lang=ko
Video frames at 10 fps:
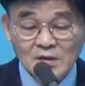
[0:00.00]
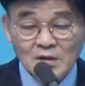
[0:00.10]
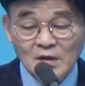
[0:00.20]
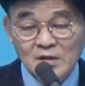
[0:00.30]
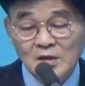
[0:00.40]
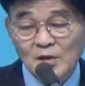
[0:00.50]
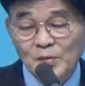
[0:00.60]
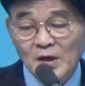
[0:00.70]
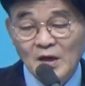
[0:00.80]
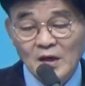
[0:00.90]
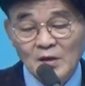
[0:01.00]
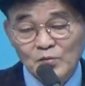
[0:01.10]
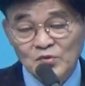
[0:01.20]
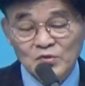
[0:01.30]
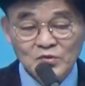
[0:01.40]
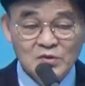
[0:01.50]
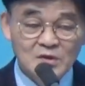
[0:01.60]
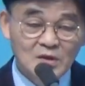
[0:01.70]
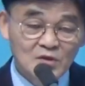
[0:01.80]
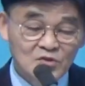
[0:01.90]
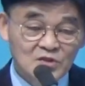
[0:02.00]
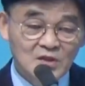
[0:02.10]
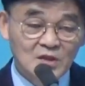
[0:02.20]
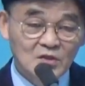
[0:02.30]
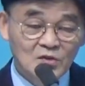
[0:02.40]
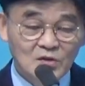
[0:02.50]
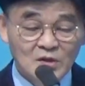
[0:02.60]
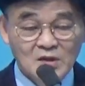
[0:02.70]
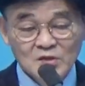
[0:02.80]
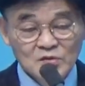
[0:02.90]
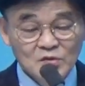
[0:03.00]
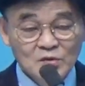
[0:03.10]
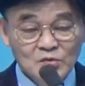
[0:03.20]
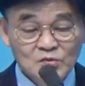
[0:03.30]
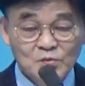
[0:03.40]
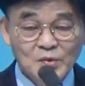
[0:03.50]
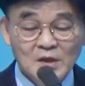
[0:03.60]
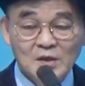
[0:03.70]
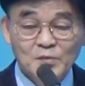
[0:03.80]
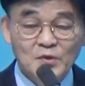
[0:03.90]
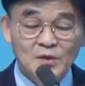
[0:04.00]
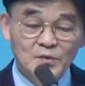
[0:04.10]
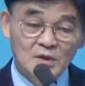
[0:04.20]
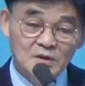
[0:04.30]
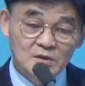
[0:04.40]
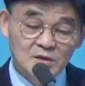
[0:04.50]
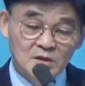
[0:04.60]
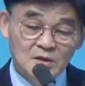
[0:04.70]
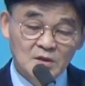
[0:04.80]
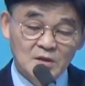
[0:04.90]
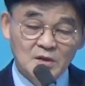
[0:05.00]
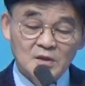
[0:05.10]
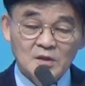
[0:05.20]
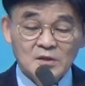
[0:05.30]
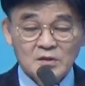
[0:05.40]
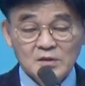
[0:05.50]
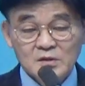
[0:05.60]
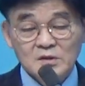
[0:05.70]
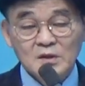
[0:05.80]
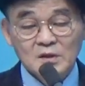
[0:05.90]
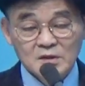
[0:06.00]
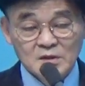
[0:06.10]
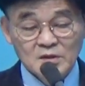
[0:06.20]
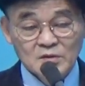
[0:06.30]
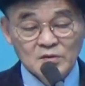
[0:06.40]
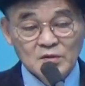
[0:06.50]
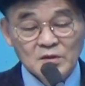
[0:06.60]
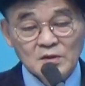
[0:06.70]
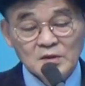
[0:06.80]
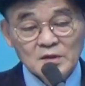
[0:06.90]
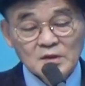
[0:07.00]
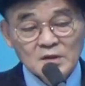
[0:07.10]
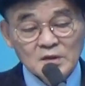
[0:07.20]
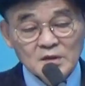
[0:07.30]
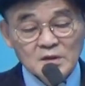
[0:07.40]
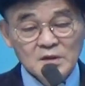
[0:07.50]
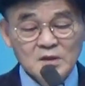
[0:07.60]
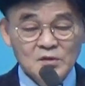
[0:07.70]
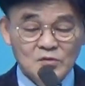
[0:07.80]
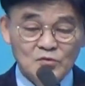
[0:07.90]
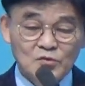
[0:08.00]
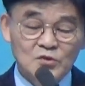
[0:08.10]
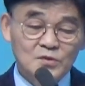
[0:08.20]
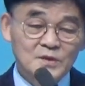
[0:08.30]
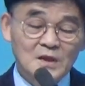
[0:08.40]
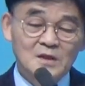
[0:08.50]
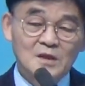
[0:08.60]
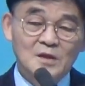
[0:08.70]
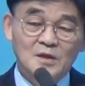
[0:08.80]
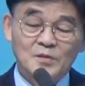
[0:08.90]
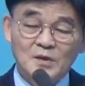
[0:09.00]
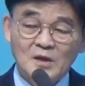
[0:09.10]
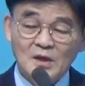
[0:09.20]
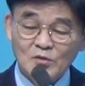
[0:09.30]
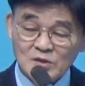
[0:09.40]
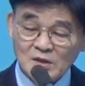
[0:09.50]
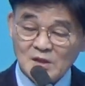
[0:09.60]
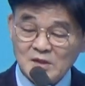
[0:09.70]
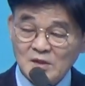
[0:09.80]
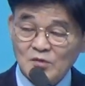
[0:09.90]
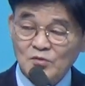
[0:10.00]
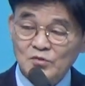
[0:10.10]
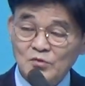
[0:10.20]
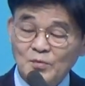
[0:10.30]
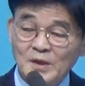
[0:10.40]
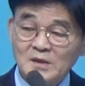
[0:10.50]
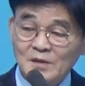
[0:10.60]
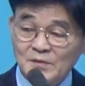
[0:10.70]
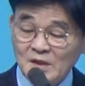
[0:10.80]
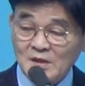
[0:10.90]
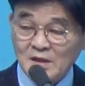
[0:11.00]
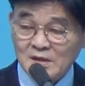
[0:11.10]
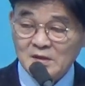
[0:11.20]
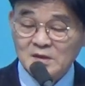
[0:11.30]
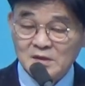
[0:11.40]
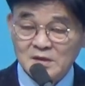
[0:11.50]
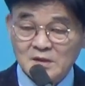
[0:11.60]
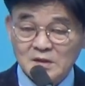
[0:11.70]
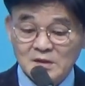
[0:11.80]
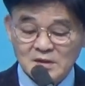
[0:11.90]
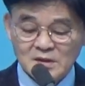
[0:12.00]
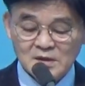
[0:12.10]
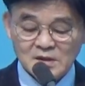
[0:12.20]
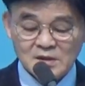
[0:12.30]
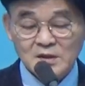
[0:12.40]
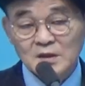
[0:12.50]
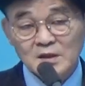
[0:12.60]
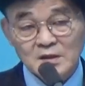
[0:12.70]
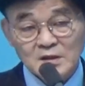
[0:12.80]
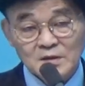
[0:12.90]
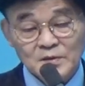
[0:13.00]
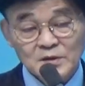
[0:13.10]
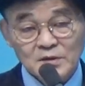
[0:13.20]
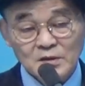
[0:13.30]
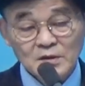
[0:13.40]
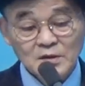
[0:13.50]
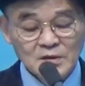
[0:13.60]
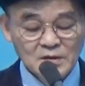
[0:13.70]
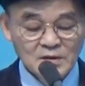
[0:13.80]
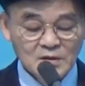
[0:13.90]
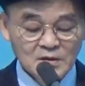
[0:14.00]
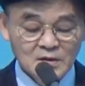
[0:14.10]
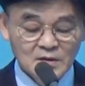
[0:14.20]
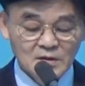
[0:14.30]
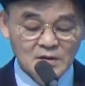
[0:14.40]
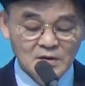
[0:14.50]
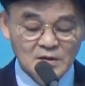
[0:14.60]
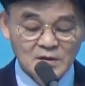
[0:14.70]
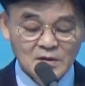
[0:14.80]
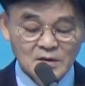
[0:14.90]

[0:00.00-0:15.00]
아니 나막 문 두드리니까 귀찮아갖고 에이 빨리 보내버려야지 그때 그 얘기를 해요. 그때 꼬주고 자는데 갖고 성가시이 꼬주고 바로 잠장이 났지. 그 얘기를 하면서 어,